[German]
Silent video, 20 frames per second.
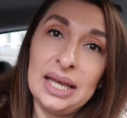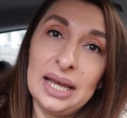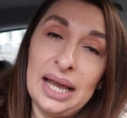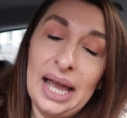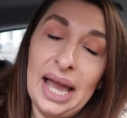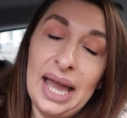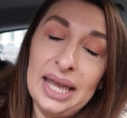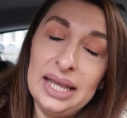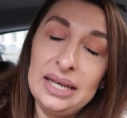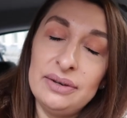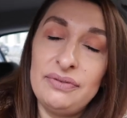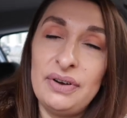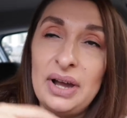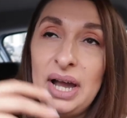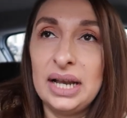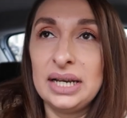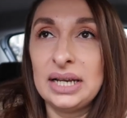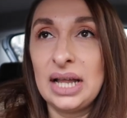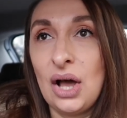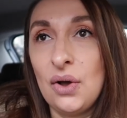
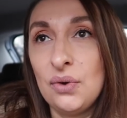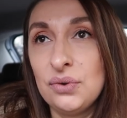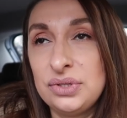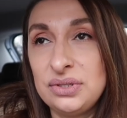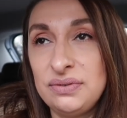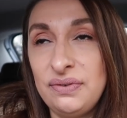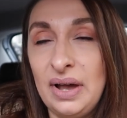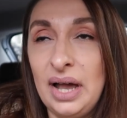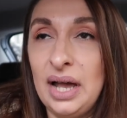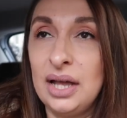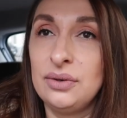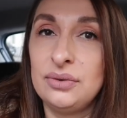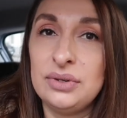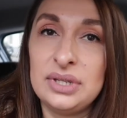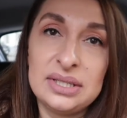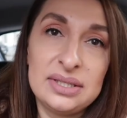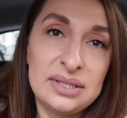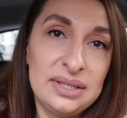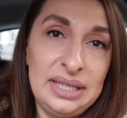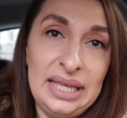reinfahren, rausfahren
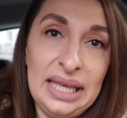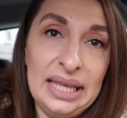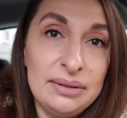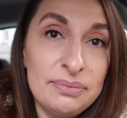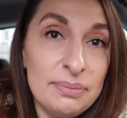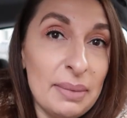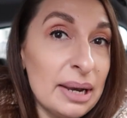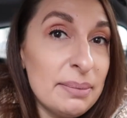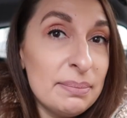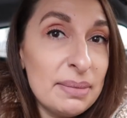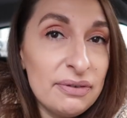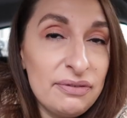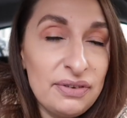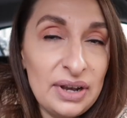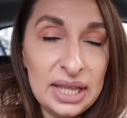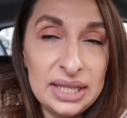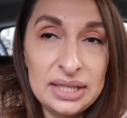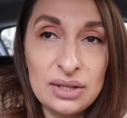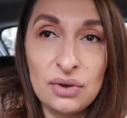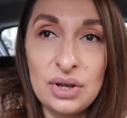und das geht manchmal
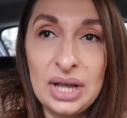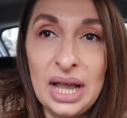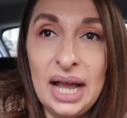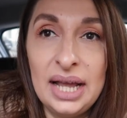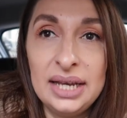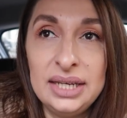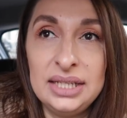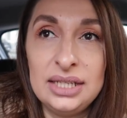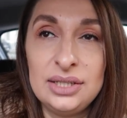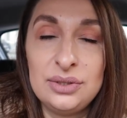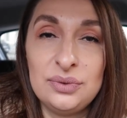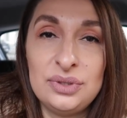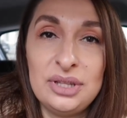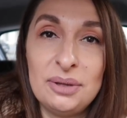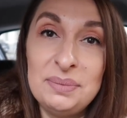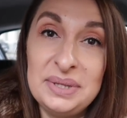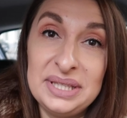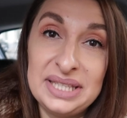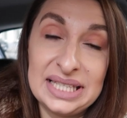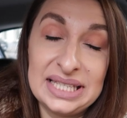vielleicht auch gar nicht und
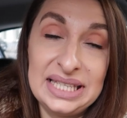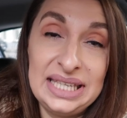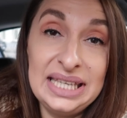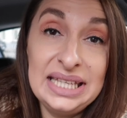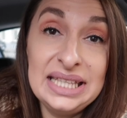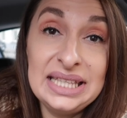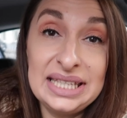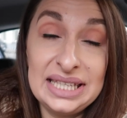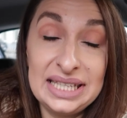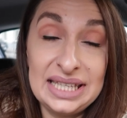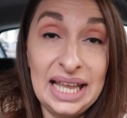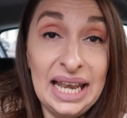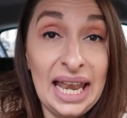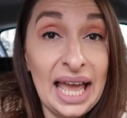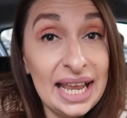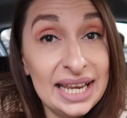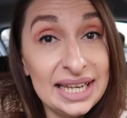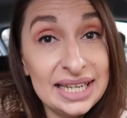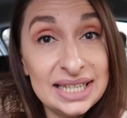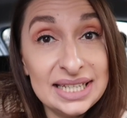damit das Kind nicht
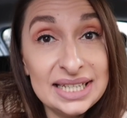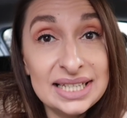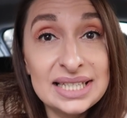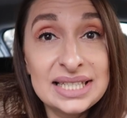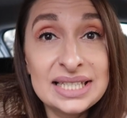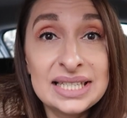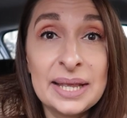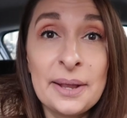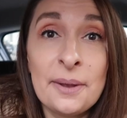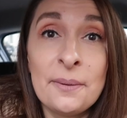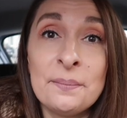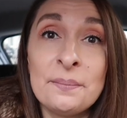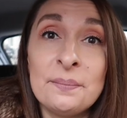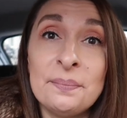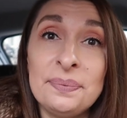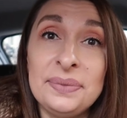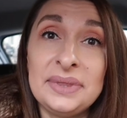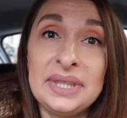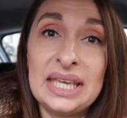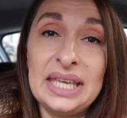alleine ist,
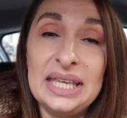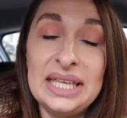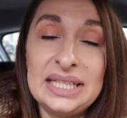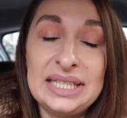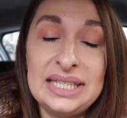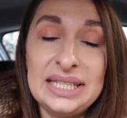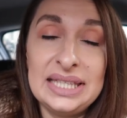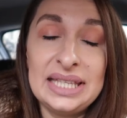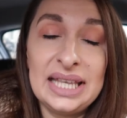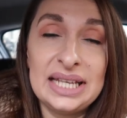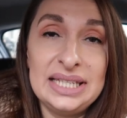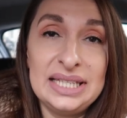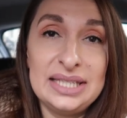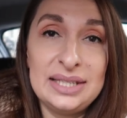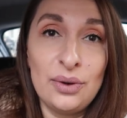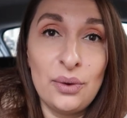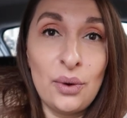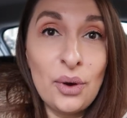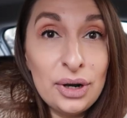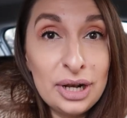sind dann
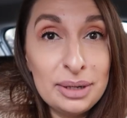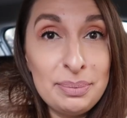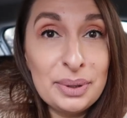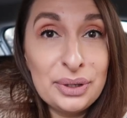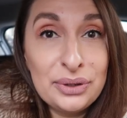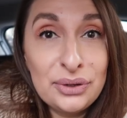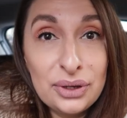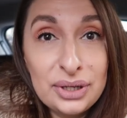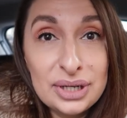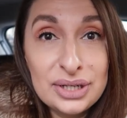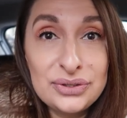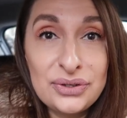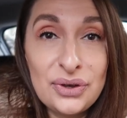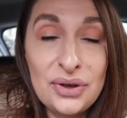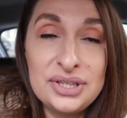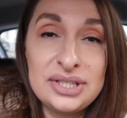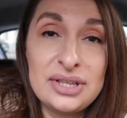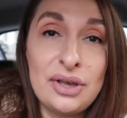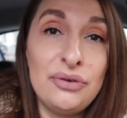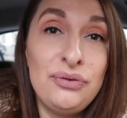diese Ronald McDonalds
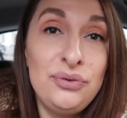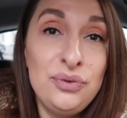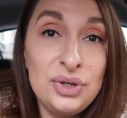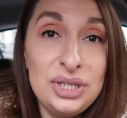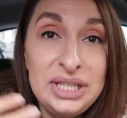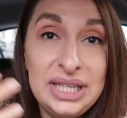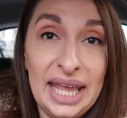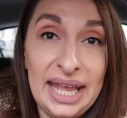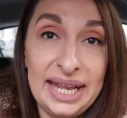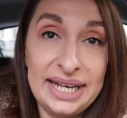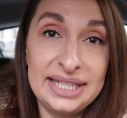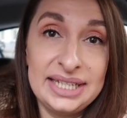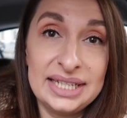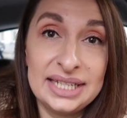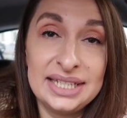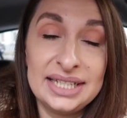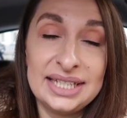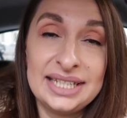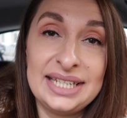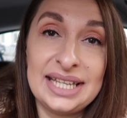Häuser für die
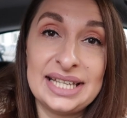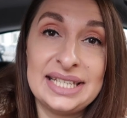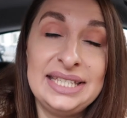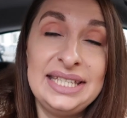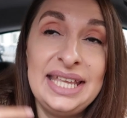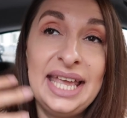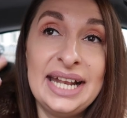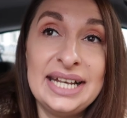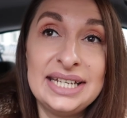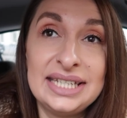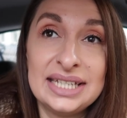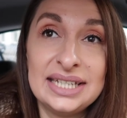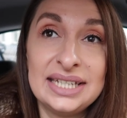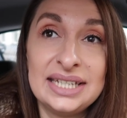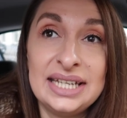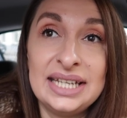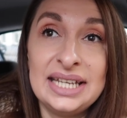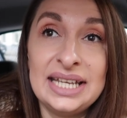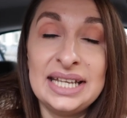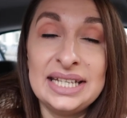Eltern, dass die
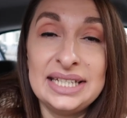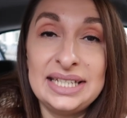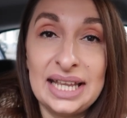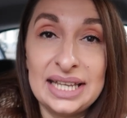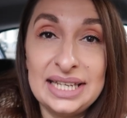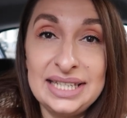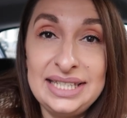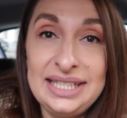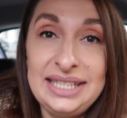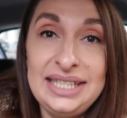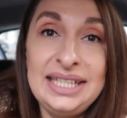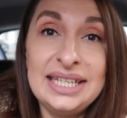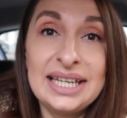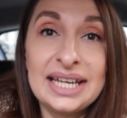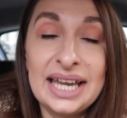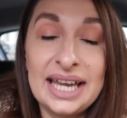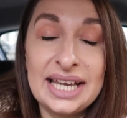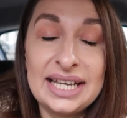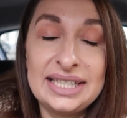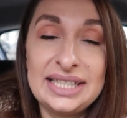Eltern dann
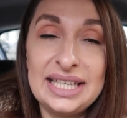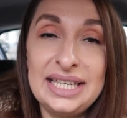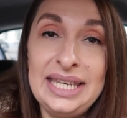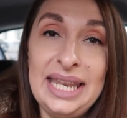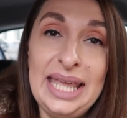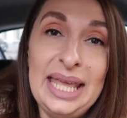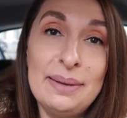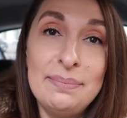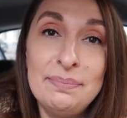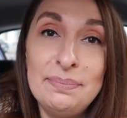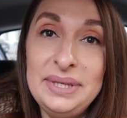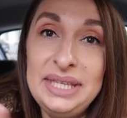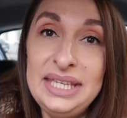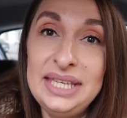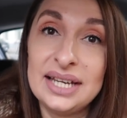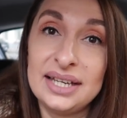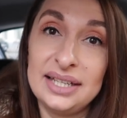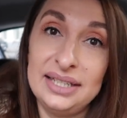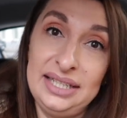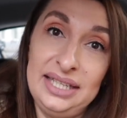direkt neben
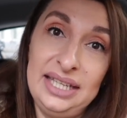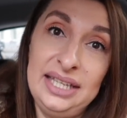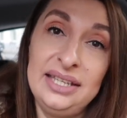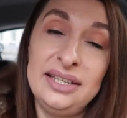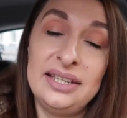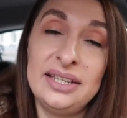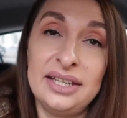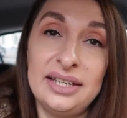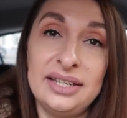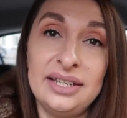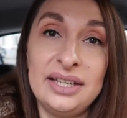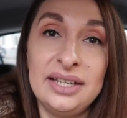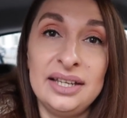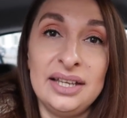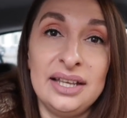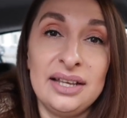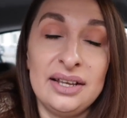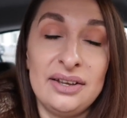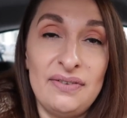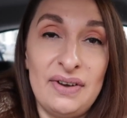ihren Kindern
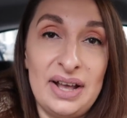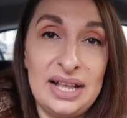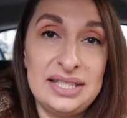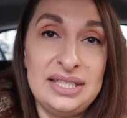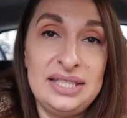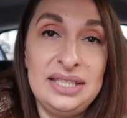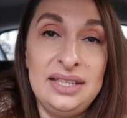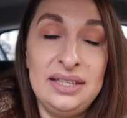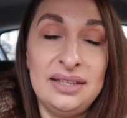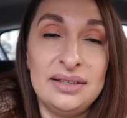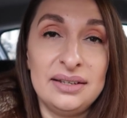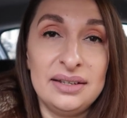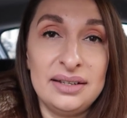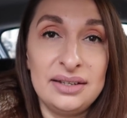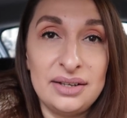quasi